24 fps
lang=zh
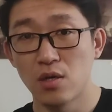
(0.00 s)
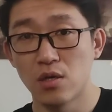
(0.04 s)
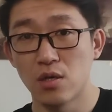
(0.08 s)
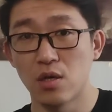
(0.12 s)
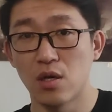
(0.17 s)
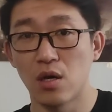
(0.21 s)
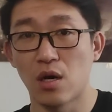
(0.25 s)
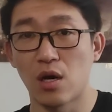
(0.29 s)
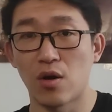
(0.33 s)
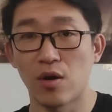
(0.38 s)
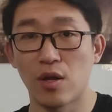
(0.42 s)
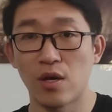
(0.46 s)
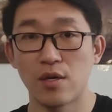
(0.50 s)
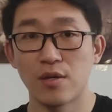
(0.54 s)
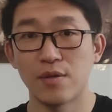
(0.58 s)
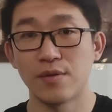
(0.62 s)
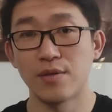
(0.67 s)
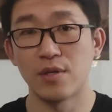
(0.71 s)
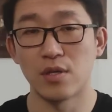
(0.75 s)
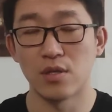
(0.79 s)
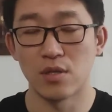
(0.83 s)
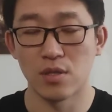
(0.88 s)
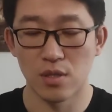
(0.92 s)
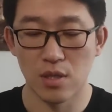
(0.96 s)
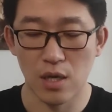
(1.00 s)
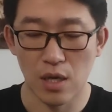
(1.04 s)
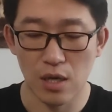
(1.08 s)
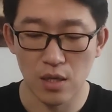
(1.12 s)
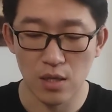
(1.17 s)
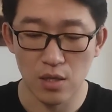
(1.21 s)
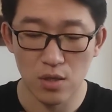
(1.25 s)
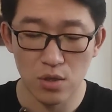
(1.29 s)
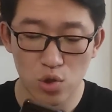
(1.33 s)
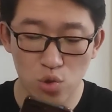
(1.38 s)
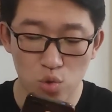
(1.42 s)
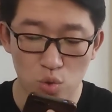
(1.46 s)
嗯，好了，嗯，
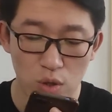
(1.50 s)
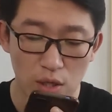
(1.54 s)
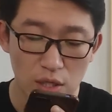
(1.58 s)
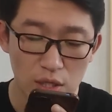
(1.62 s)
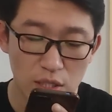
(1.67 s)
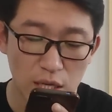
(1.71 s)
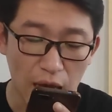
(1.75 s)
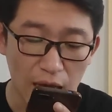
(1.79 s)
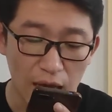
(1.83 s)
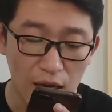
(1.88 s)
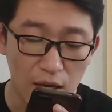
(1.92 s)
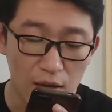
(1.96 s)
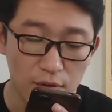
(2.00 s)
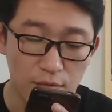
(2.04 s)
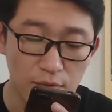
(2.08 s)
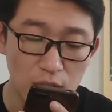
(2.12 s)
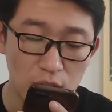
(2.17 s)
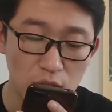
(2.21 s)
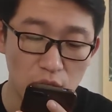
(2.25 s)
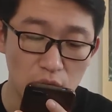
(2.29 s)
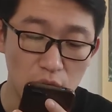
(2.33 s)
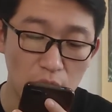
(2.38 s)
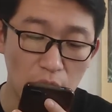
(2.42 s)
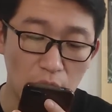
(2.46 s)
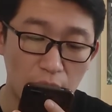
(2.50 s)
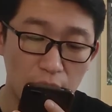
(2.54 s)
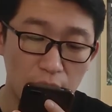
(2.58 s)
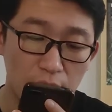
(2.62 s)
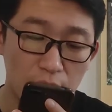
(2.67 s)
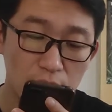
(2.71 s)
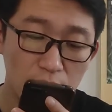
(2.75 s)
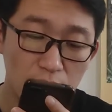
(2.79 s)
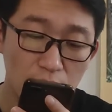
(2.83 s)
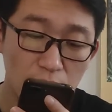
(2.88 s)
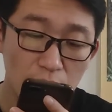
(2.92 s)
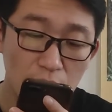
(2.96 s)
咱说下一个问题啊，
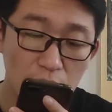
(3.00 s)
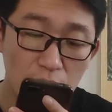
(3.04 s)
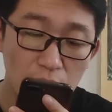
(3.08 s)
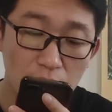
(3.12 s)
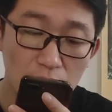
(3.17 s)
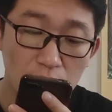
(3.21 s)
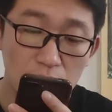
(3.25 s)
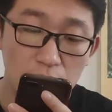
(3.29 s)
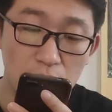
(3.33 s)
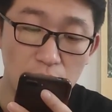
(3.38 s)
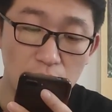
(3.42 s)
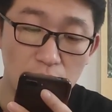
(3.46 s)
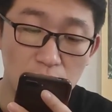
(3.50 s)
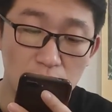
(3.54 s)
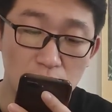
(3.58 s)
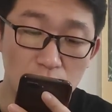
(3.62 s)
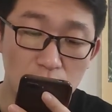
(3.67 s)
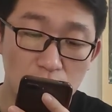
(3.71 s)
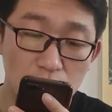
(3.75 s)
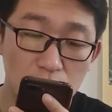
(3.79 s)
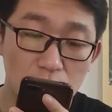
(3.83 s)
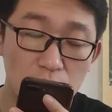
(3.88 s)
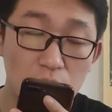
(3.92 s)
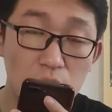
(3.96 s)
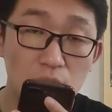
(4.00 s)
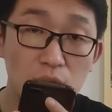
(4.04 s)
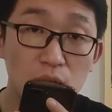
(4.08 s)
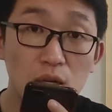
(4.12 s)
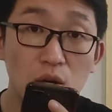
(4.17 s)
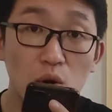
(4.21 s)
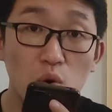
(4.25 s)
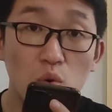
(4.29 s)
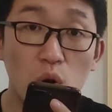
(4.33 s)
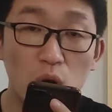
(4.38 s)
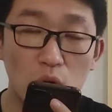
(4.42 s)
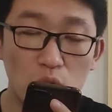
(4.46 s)
嗯，
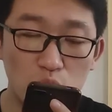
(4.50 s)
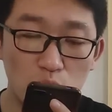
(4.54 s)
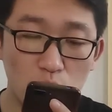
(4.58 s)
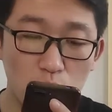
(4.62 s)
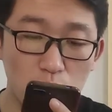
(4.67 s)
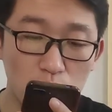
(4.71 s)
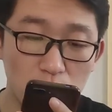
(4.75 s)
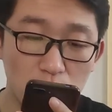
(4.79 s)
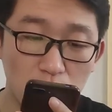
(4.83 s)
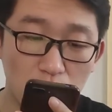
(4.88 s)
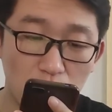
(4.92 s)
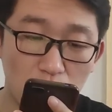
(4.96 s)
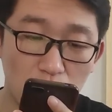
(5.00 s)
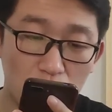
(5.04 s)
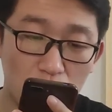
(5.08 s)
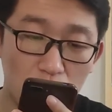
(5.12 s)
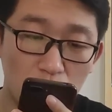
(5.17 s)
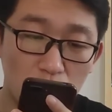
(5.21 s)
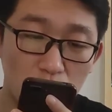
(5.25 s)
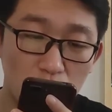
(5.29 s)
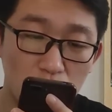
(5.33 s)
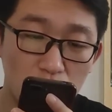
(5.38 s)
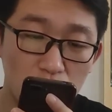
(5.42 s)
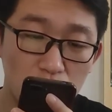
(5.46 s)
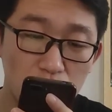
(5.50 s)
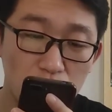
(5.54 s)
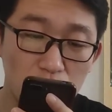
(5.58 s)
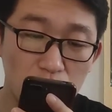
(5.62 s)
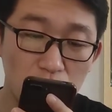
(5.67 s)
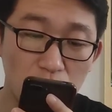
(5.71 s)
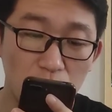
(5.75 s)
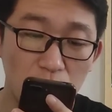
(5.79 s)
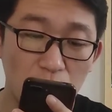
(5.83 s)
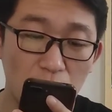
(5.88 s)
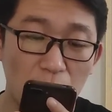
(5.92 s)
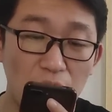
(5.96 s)
观众叫
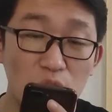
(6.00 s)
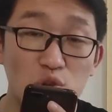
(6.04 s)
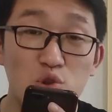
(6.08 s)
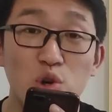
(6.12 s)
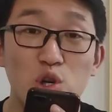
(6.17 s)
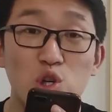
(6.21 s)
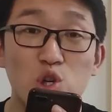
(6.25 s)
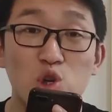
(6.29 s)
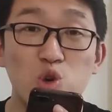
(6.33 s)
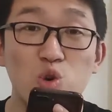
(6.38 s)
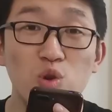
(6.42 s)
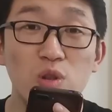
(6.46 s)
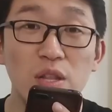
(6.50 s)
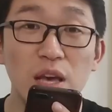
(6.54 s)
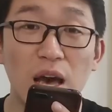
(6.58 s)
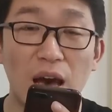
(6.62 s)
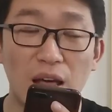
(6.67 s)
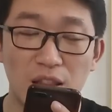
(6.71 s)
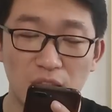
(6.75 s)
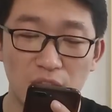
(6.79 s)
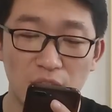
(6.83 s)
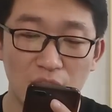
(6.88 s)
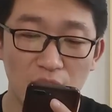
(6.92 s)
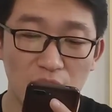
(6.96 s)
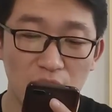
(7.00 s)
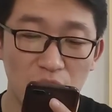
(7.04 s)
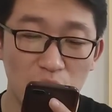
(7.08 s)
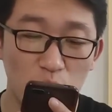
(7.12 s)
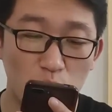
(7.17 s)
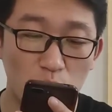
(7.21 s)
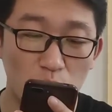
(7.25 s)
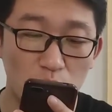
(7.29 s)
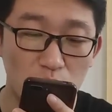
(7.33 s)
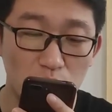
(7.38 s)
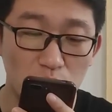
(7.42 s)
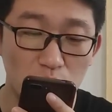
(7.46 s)
一个爱说春点的那个
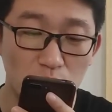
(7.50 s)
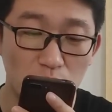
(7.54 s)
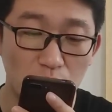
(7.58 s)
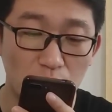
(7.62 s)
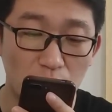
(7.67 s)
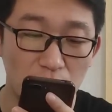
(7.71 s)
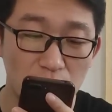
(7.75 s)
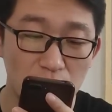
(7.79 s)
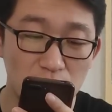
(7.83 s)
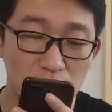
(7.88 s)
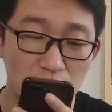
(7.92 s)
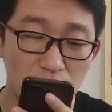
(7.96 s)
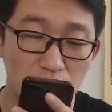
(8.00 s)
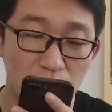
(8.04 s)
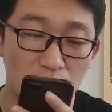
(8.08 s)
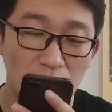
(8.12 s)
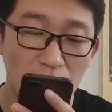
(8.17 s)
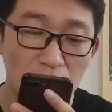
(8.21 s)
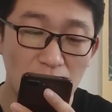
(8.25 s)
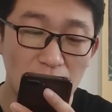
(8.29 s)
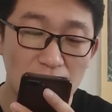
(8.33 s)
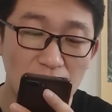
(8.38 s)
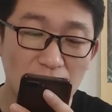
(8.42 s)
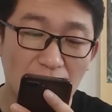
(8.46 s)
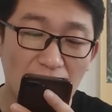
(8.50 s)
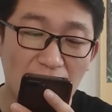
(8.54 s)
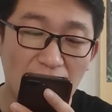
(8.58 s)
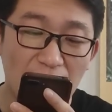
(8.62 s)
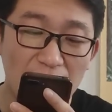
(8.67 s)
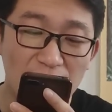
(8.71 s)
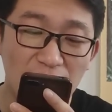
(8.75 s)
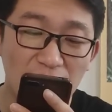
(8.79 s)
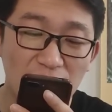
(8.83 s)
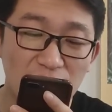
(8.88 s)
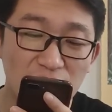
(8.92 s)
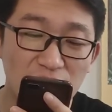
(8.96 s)
观众啊，叫
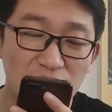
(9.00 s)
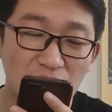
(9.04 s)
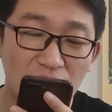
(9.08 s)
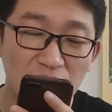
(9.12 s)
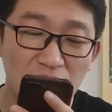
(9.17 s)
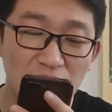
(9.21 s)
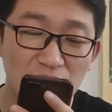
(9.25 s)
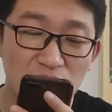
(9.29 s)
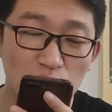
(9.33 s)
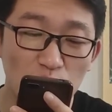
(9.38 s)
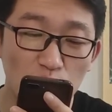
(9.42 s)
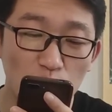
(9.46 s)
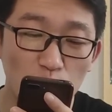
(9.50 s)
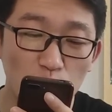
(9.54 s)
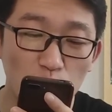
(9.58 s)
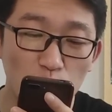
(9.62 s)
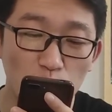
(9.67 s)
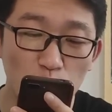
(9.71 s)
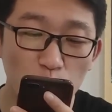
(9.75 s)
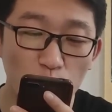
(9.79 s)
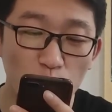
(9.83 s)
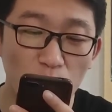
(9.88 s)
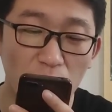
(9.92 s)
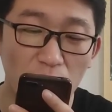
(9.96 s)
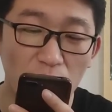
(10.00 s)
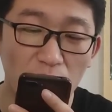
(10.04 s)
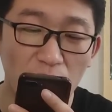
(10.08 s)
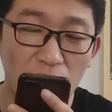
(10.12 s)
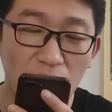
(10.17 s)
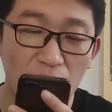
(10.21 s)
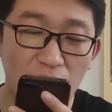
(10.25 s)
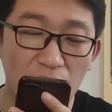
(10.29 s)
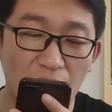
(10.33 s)
踏三山游五岳。